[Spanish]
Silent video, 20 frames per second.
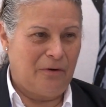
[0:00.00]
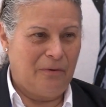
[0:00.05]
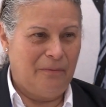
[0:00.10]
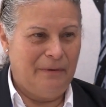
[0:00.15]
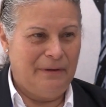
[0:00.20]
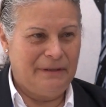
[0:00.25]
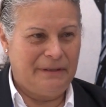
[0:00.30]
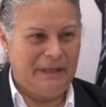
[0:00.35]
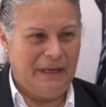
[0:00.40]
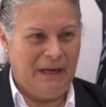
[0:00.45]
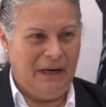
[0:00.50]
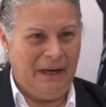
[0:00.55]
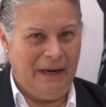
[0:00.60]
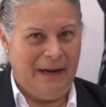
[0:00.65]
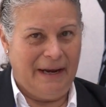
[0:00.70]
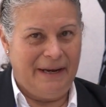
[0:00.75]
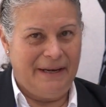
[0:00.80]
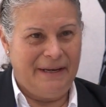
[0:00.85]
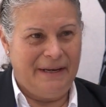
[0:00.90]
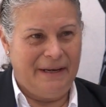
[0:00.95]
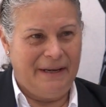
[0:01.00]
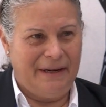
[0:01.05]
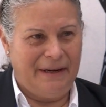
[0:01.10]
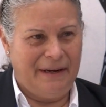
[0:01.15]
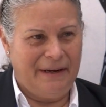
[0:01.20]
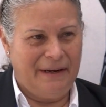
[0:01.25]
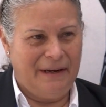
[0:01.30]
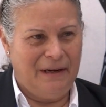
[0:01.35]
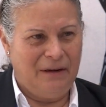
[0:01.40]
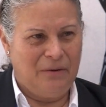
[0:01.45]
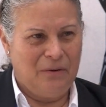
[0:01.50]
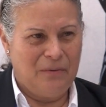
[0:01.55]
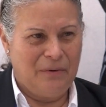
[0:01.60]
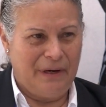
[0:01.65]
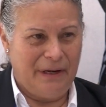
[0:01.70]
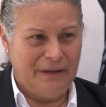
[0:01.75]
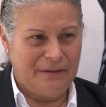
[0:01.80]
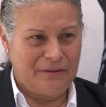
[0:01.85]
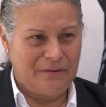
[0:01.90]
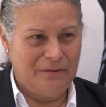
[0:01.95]
comenté ayer en el
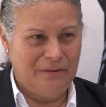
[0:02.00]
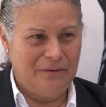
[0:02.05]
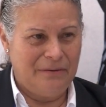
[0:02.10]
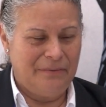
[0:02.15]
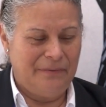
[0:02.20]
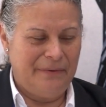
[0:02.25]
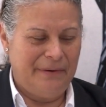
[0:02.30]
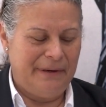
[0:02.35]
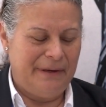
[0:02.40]
Congreso,